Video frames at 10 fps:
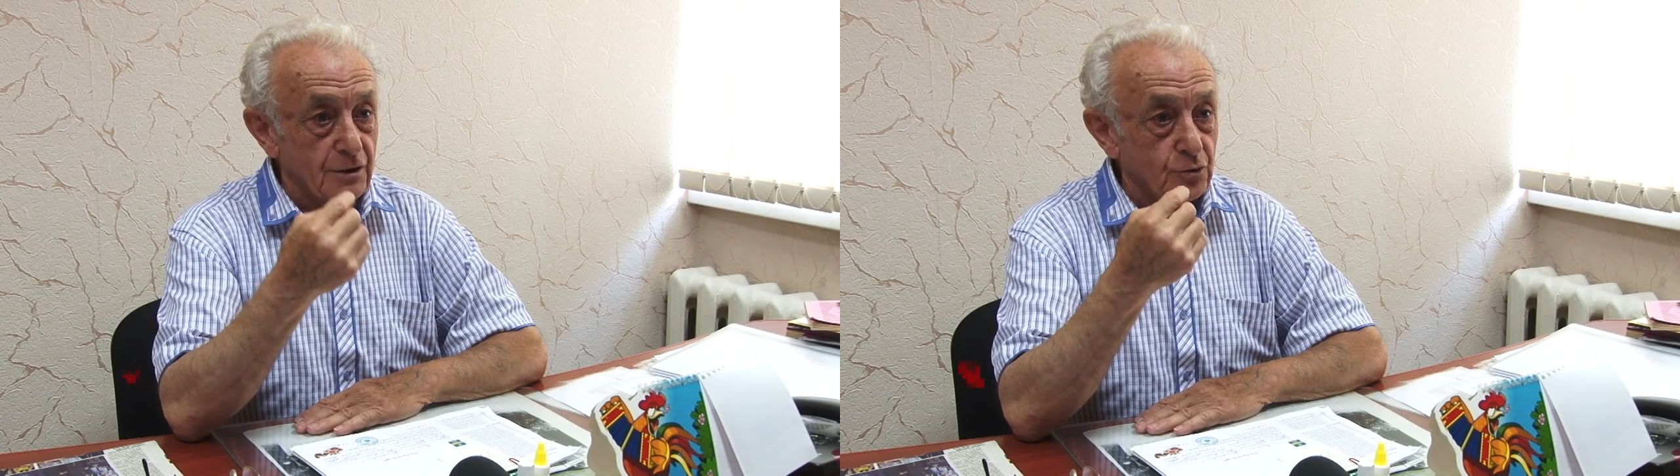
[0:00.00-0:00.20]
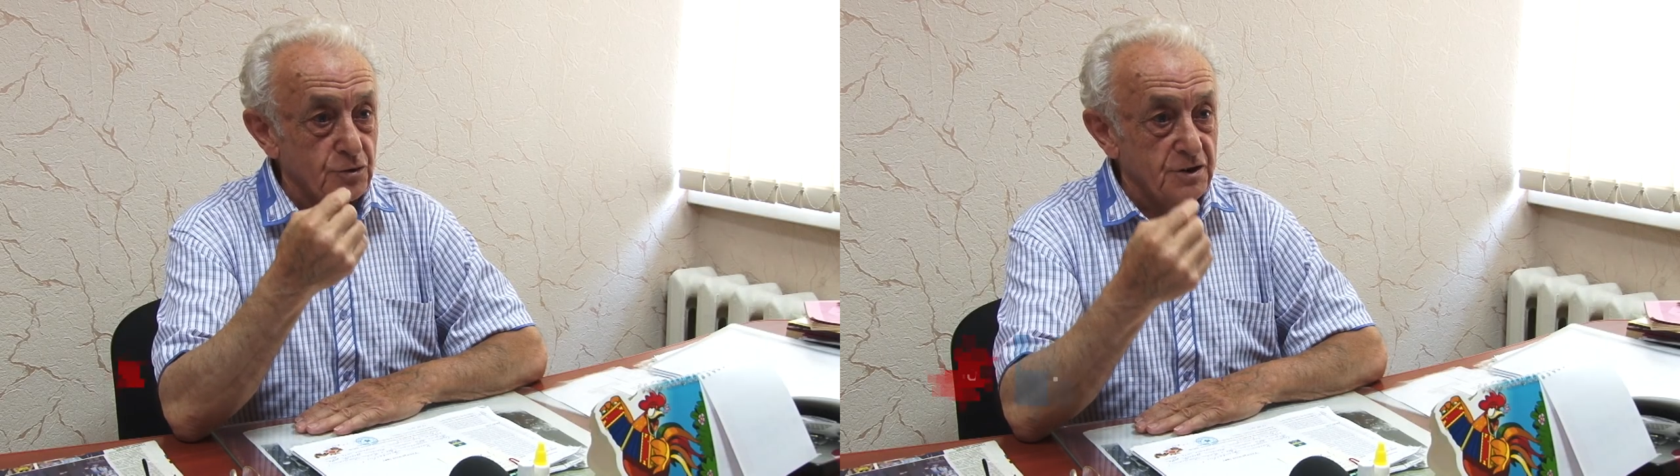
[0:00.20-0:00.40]

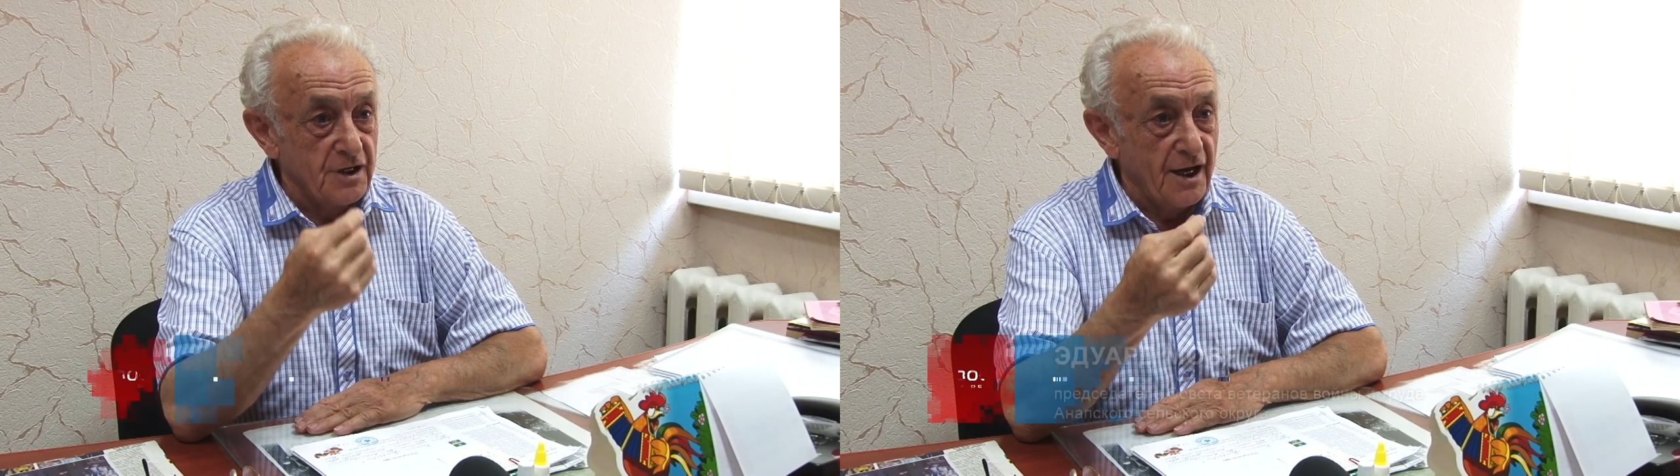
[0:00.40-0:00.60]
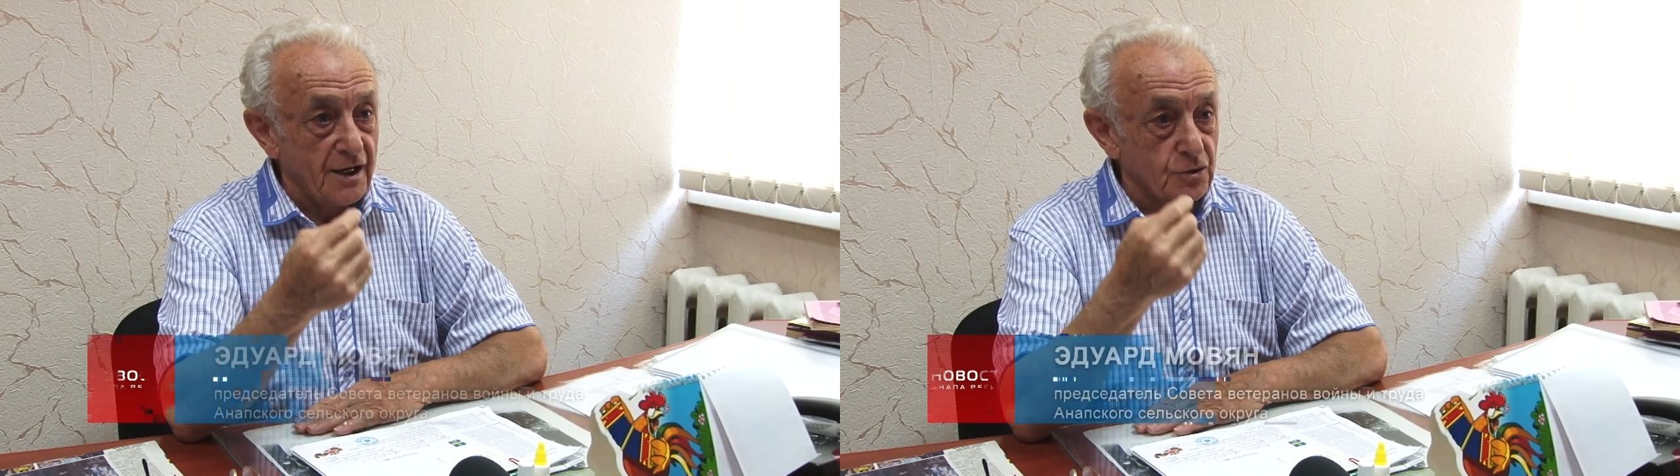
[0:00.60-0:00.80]

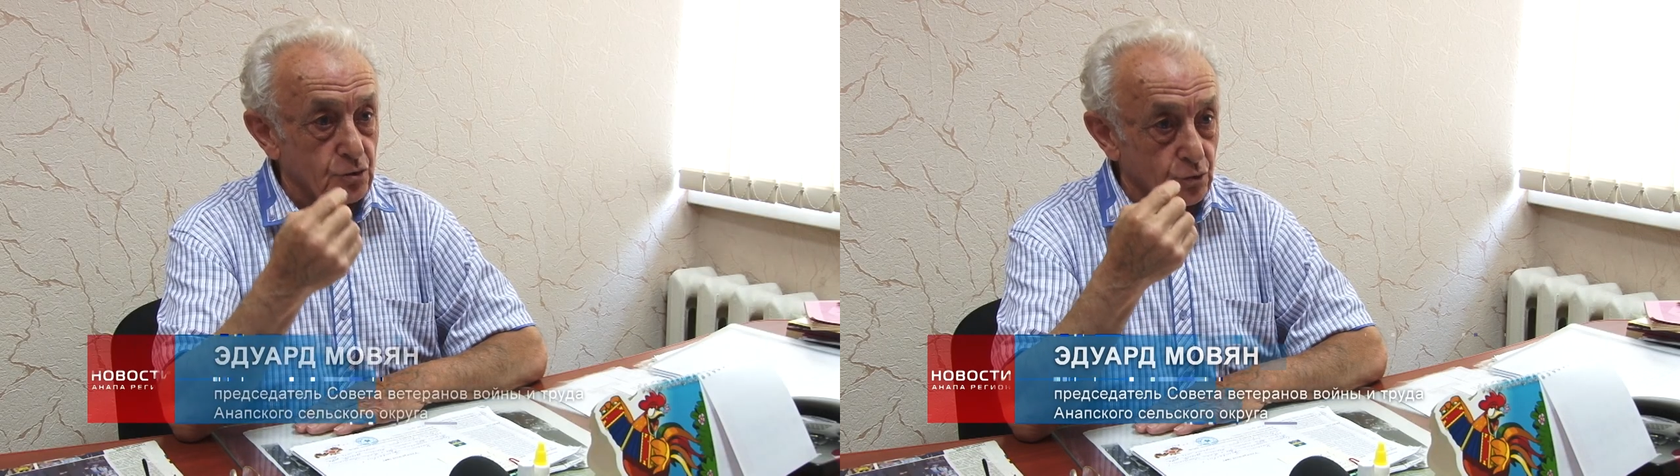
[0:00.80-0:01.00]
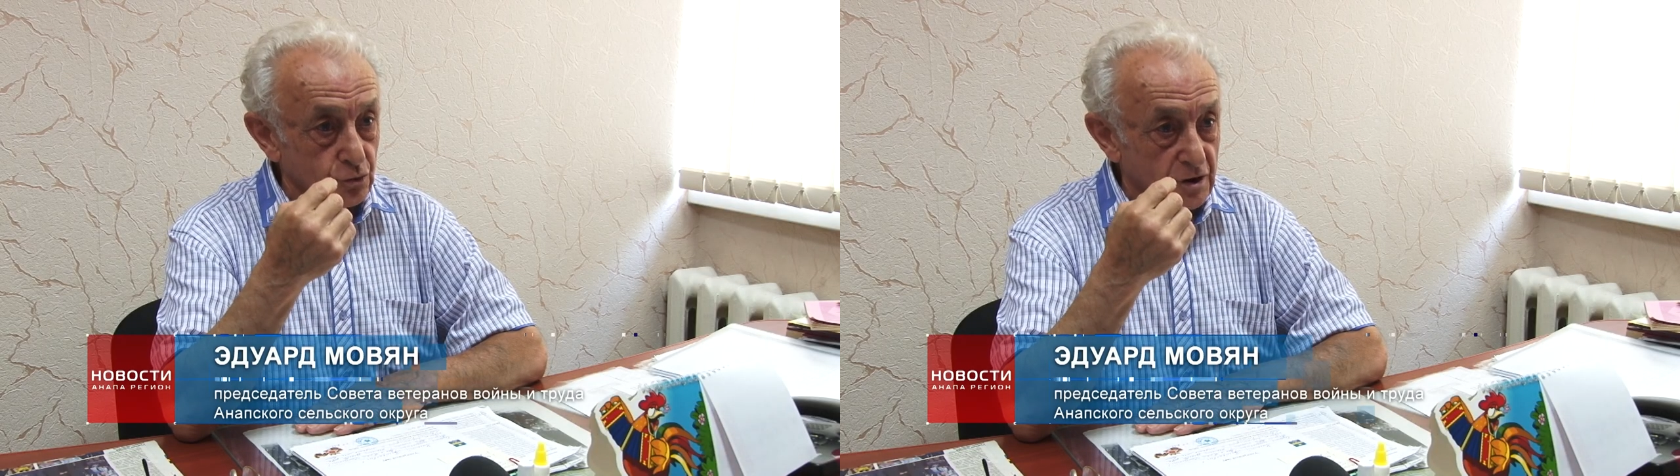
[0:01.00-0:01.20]
людей
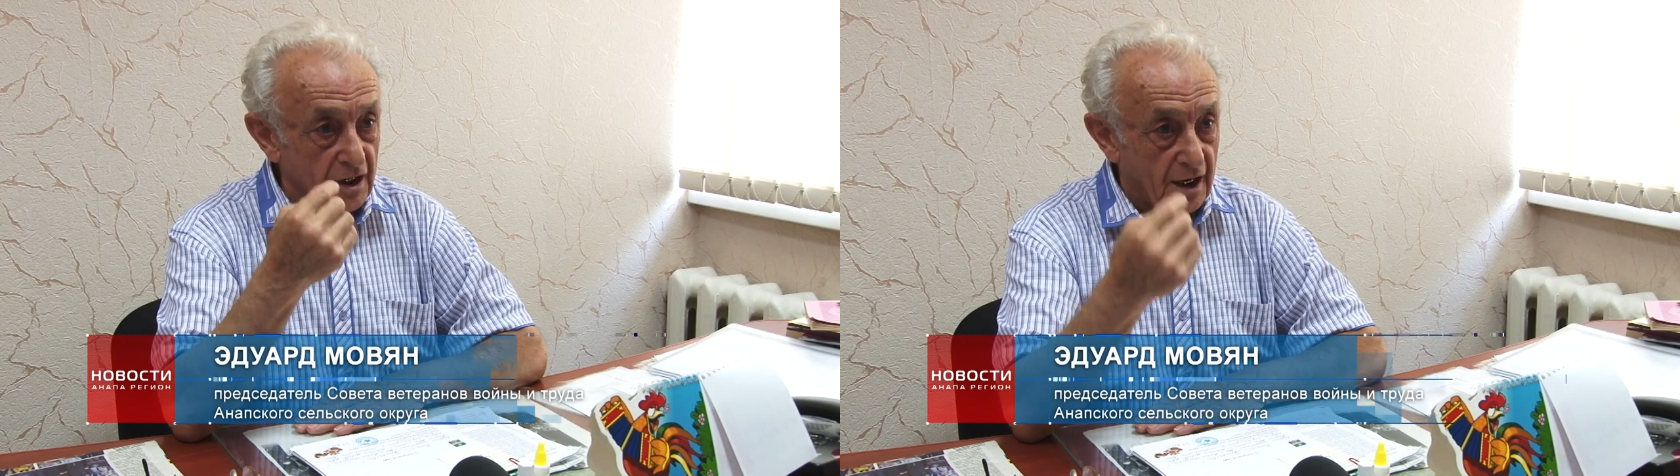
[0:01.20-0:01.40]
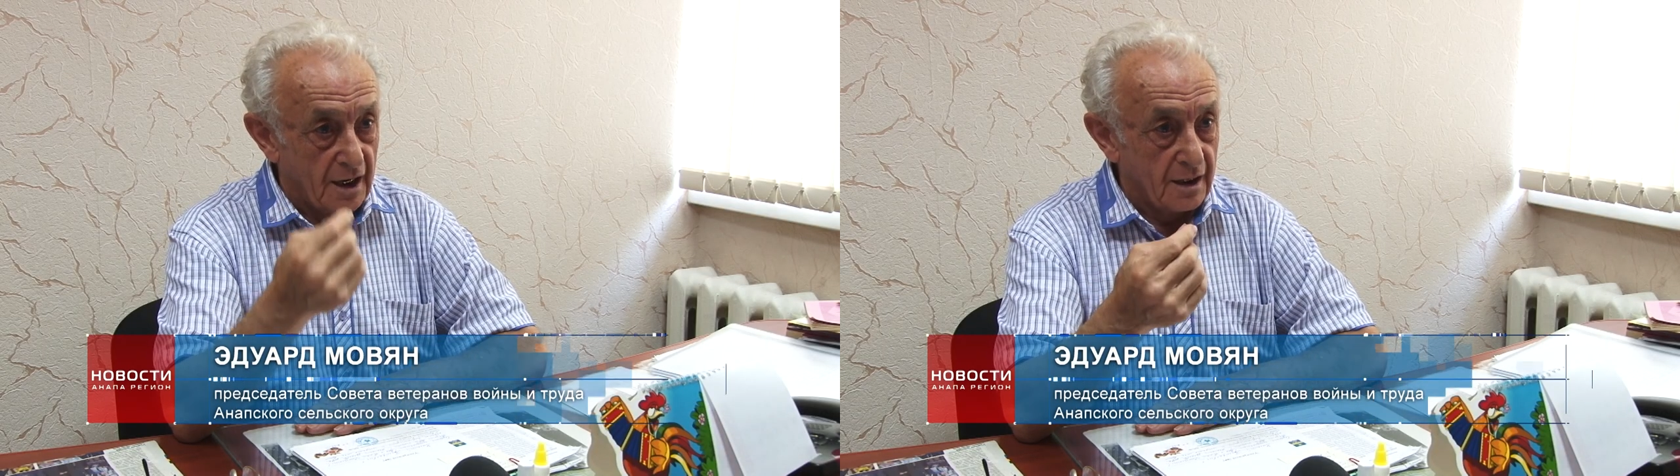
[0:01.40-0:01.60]

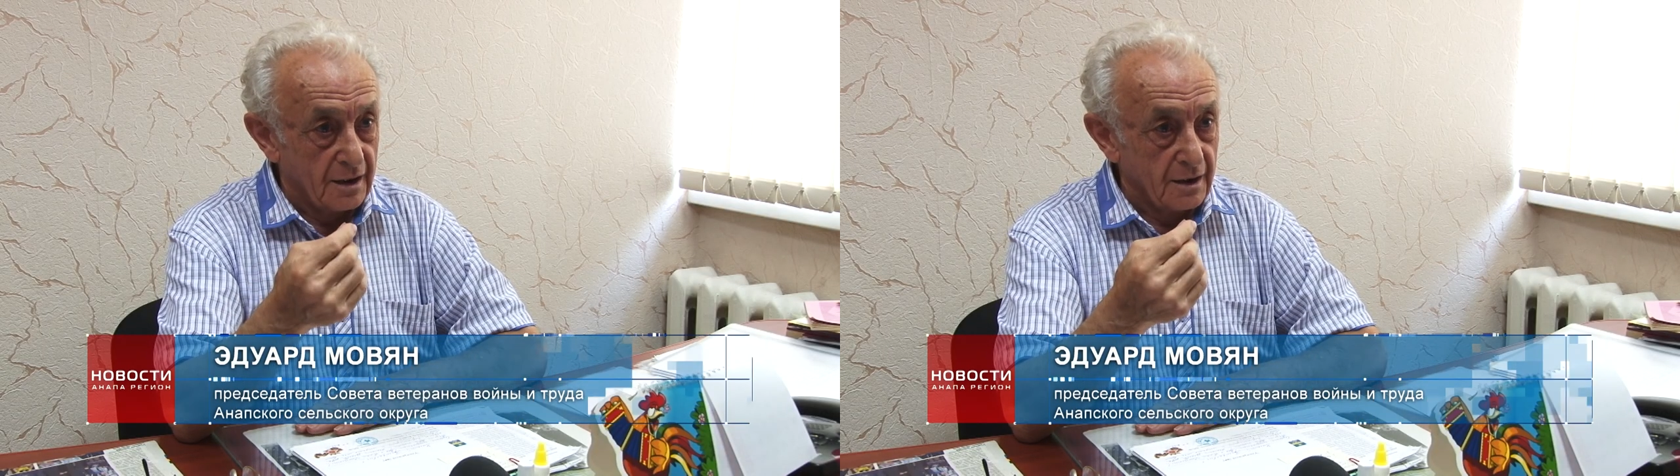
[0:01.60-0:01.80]
труда,